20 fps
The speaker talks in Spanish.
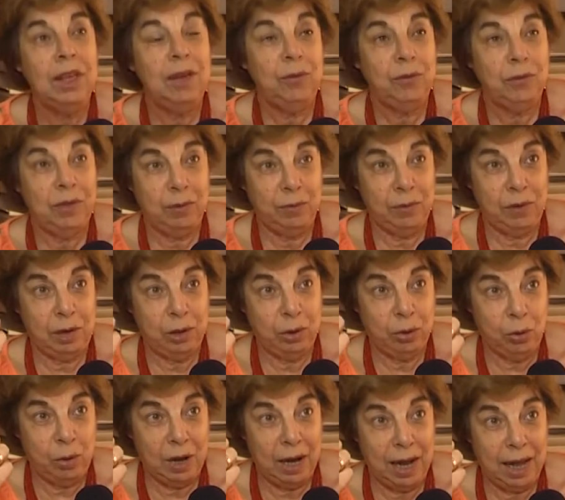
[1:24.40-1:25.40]
se
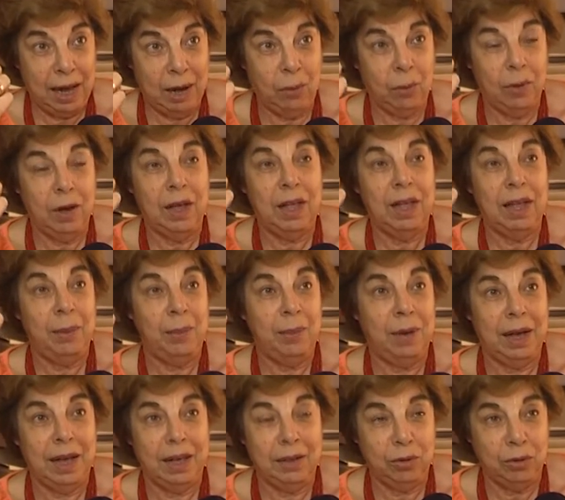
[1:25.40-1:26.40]
filtró el agua. En
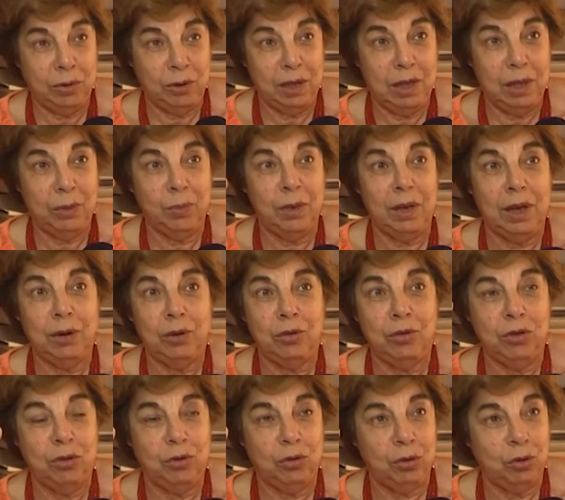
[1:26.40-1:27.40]
vacaciones de
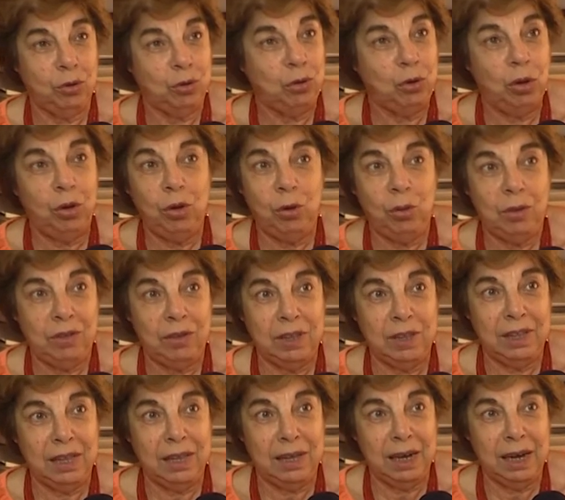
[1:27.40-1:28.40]
invierno se hizo todo
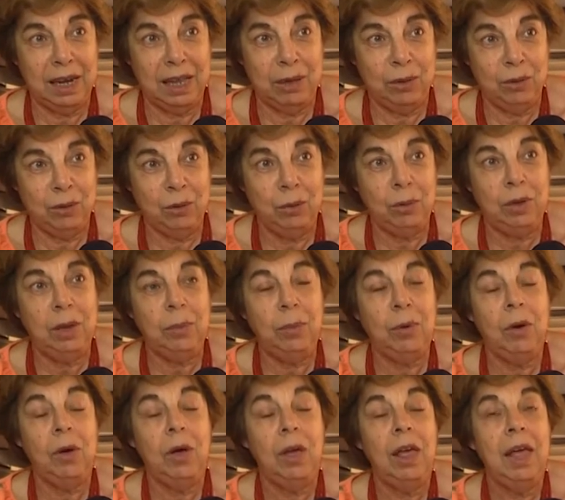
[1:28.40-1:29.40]
ese tinglado
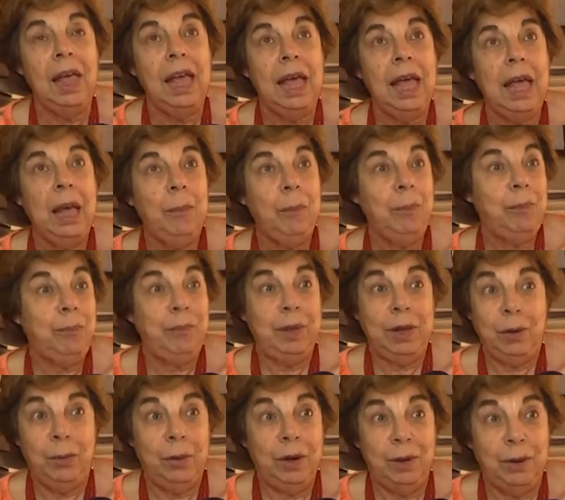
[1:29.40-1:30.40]
nuevo,
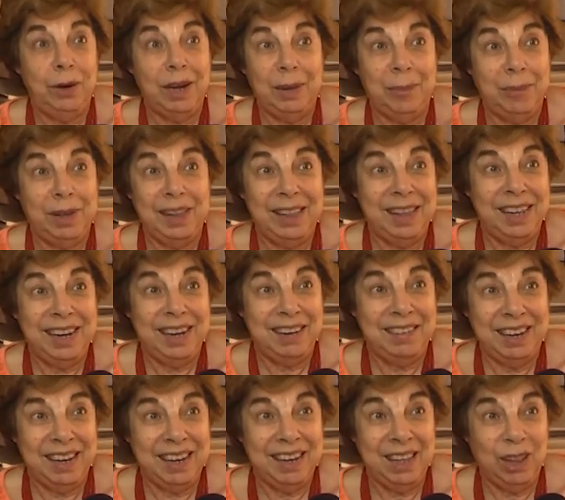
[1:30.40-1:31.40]
pero bueno, la madera
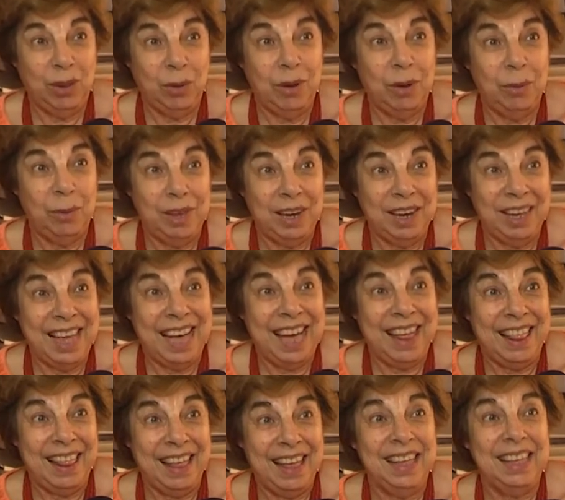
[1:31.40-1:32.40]
ya quedó
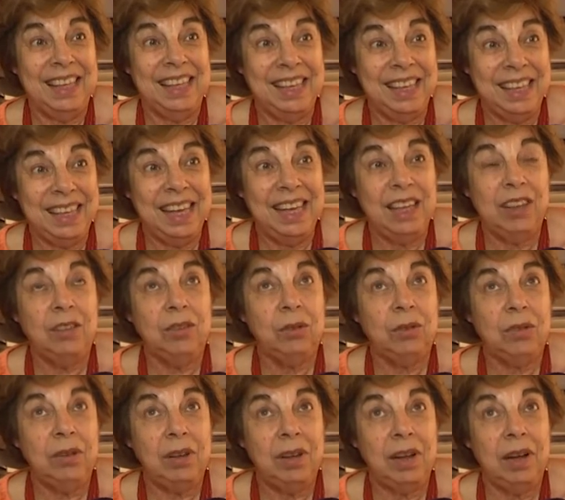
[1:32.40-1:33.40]
averiada y
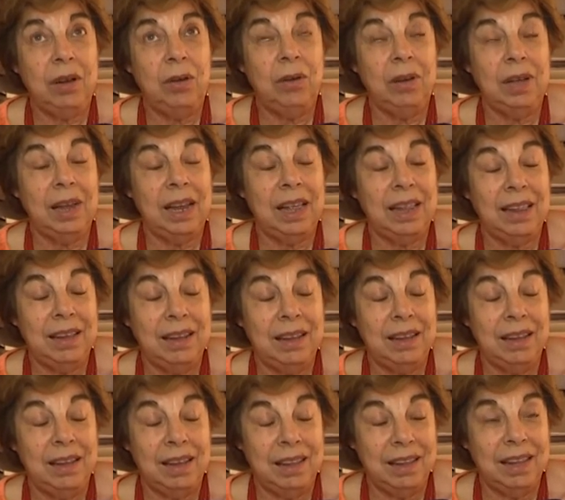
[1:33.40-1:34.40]
esto es lo que la
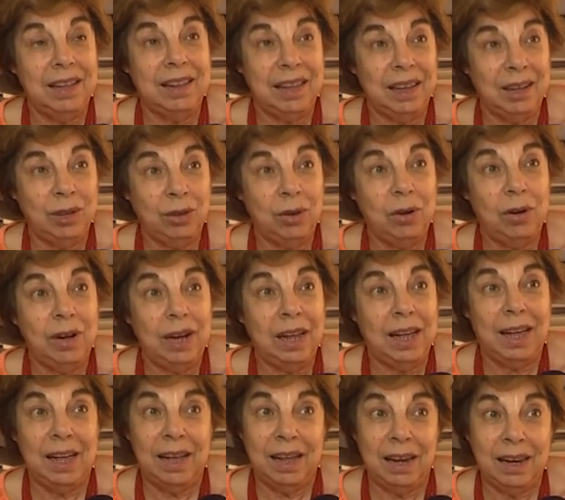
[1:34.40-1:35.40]
eh, detectó
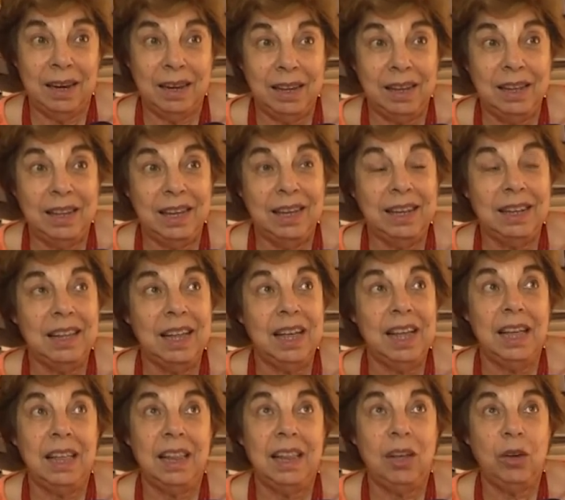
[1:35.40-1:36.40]
la
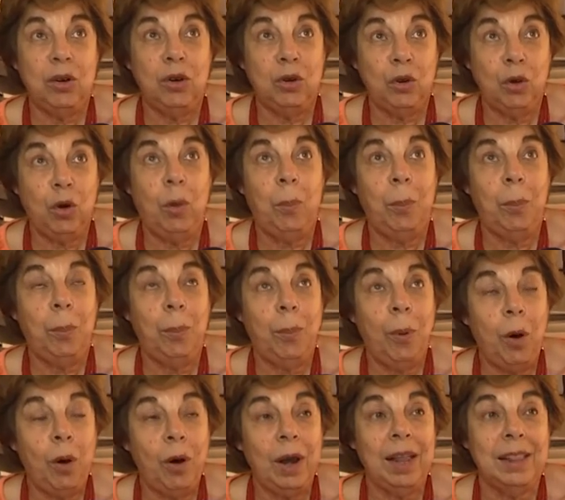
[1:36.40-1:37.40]
arquitecta y dijo, no,
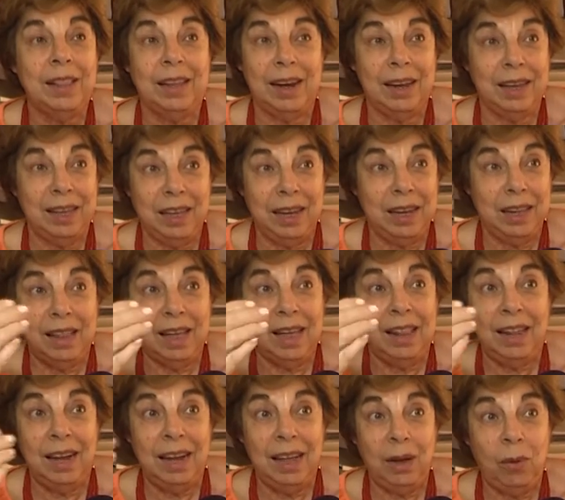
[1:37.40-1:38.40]
por la
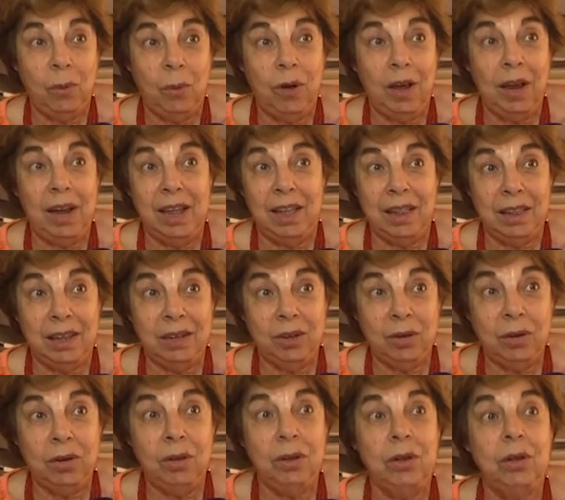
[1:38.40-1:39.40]
tranquilidad de la escuela y de
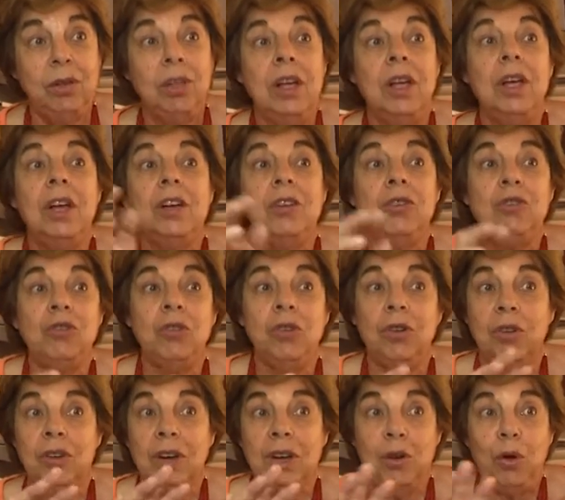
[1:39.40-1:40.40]
todo,
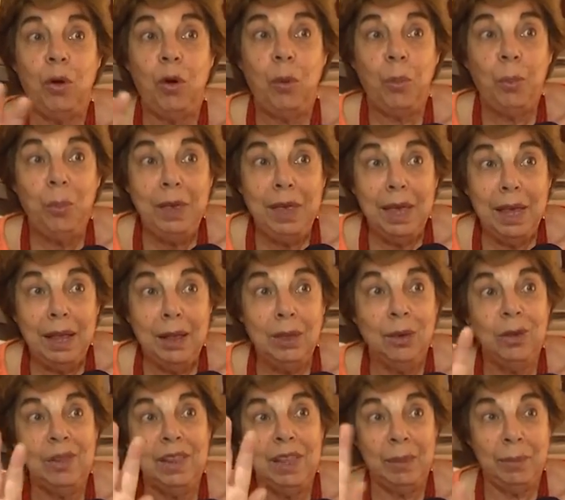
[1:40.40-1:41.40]
yo
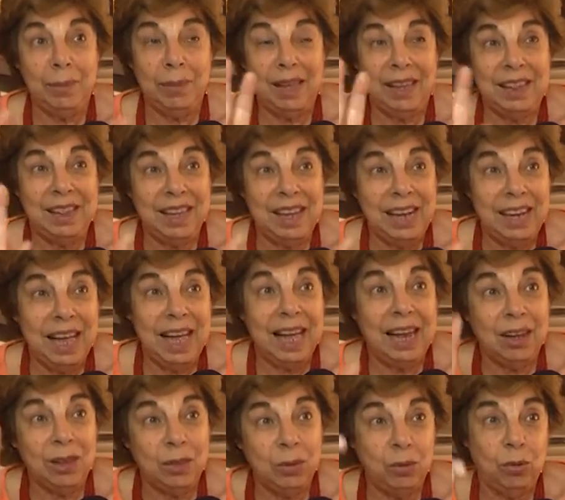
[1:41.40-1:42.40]
recomiendo
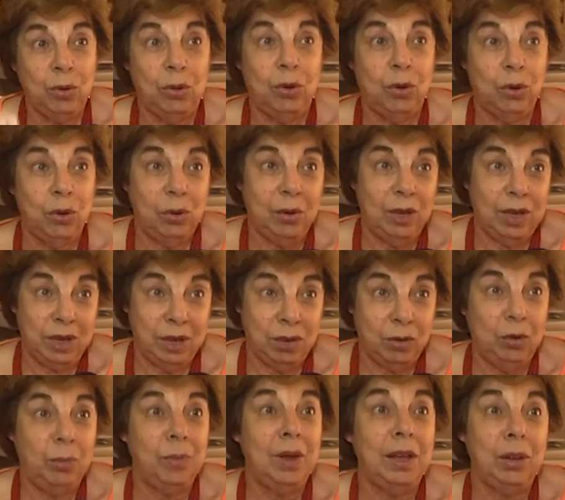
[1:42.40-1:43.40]
desmantelar todo
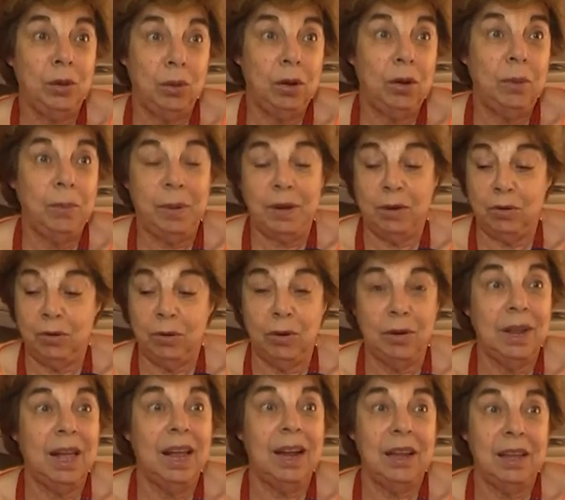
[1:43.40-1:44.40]
esto. Y mandó el
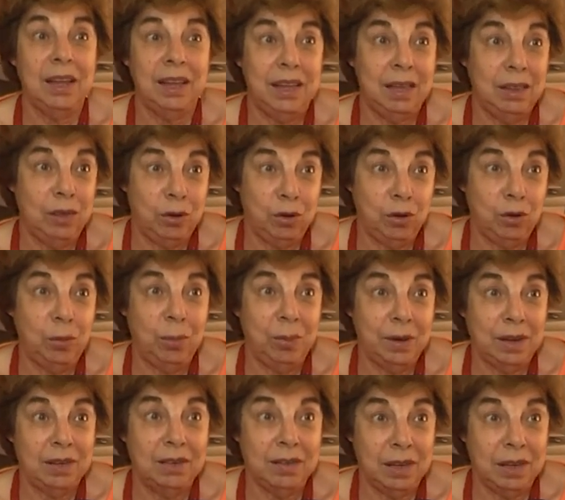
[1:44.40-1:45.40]
personal idóneo
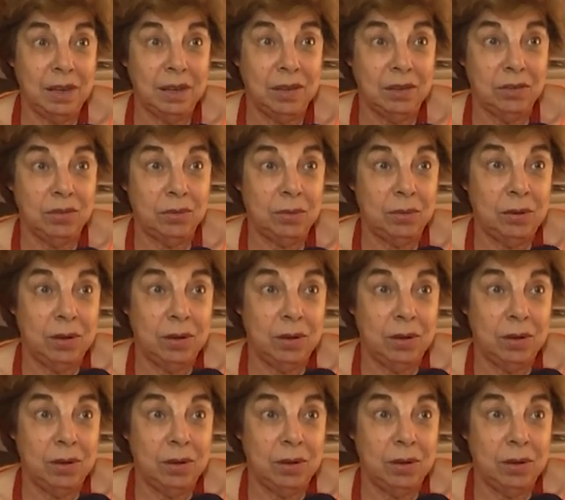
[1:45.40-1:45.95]
para hacer eso, el